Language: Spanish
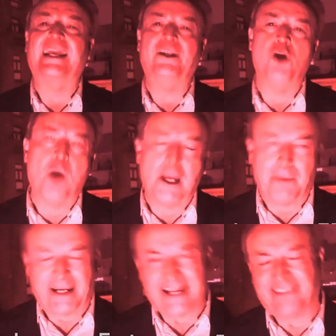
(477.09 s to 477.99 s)
que no
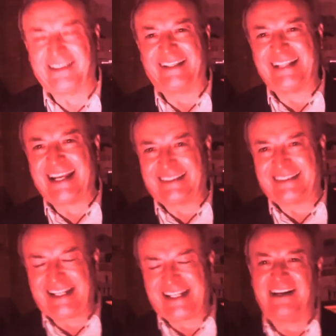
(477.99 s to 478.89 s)
vuelvan a hacer
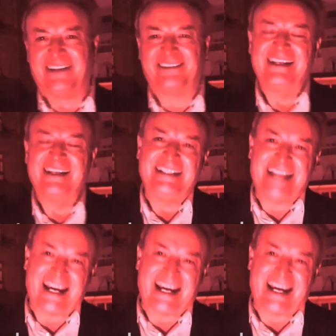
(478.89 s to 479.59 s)
diatribas y